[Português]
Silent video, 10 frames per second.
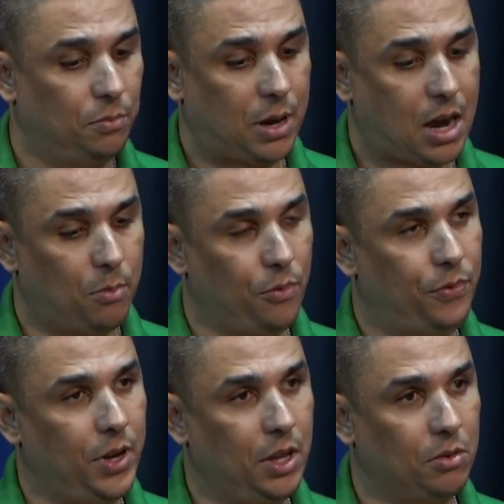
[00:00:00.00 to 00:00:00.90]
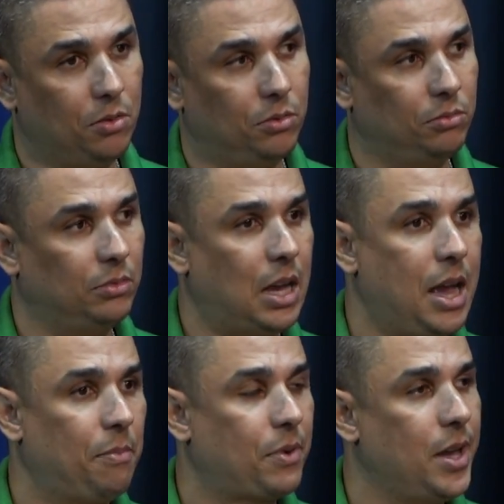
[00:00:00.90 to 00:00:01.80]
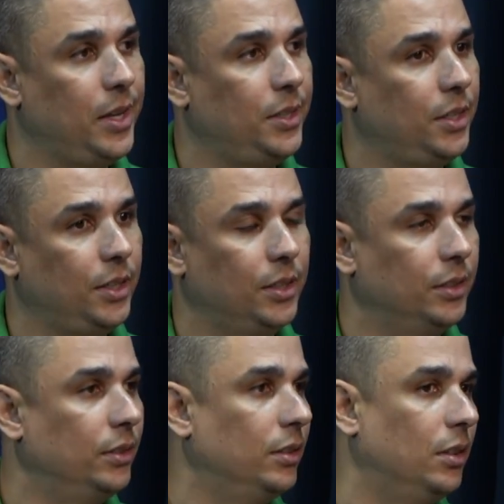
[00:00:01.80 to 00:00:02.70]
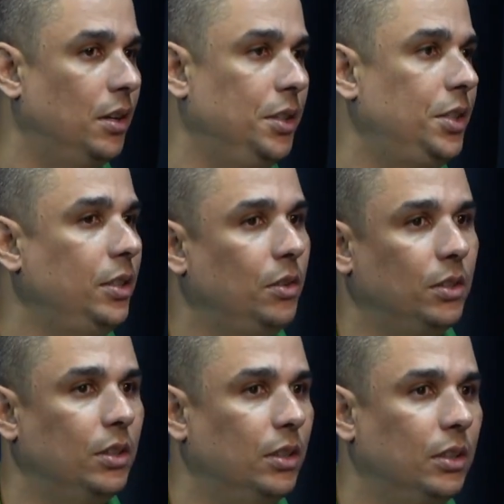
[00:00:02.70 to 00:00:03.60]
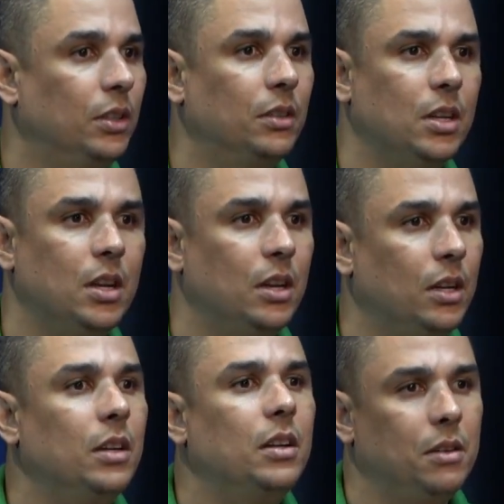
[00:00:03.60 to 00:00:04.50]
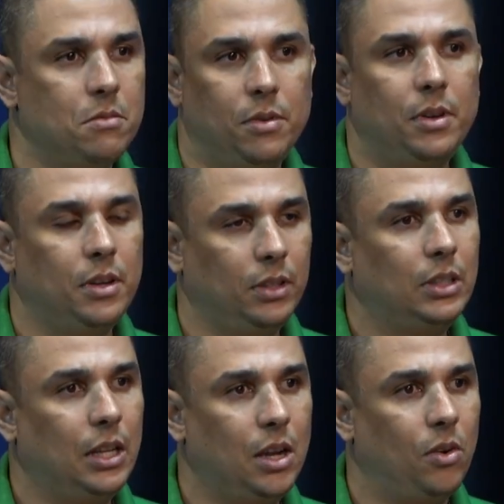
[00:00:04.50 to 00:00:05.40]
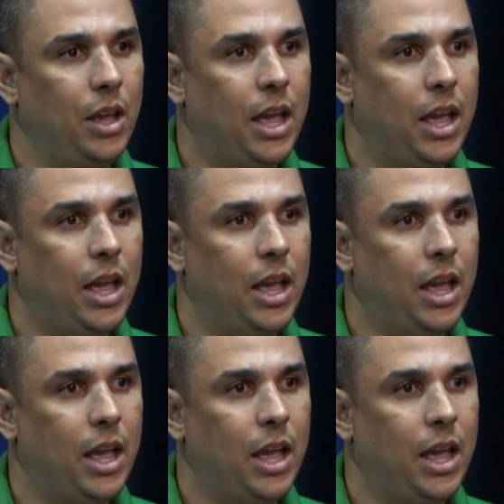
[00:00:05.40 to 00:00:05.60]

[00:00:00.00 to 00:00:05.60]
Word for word: Para Cabo Frio, na época aí de Antes hum. a estrutura de Cabo Frio realmente com entendeu